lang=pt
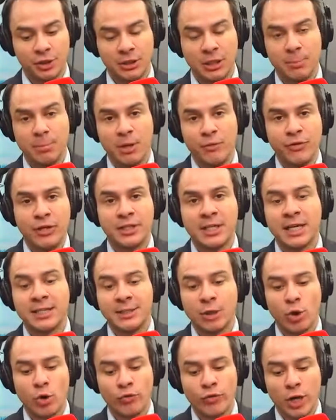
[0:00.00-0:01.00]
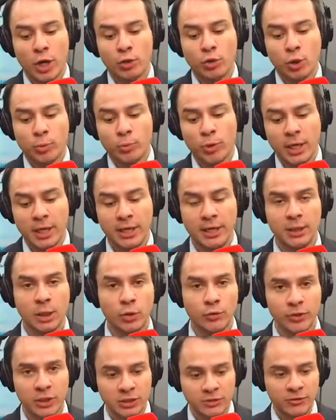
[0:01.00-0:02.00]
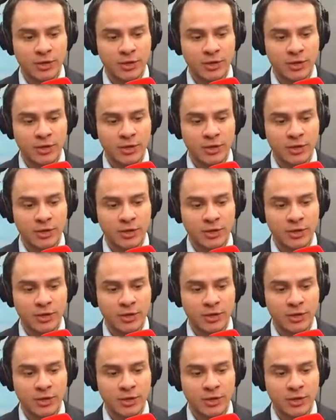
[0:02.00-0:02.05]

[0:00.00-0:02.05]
Tem prefeito que quer ser governador por aí, talvez